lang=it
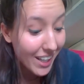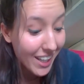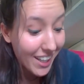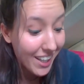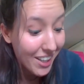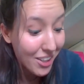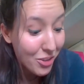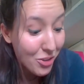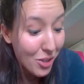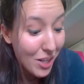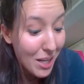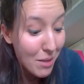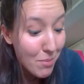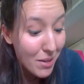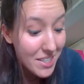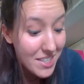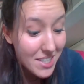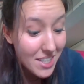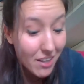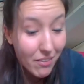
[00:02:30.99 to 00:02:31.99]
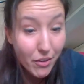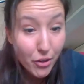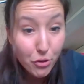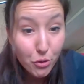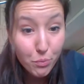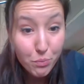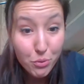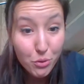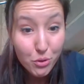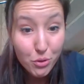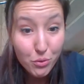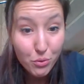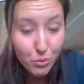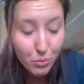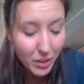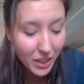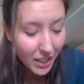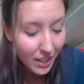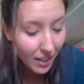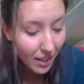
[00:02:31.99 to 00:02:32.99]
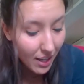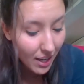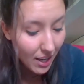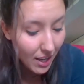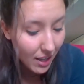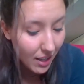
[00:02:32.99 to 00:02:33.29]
e non le bastavano più i numeri.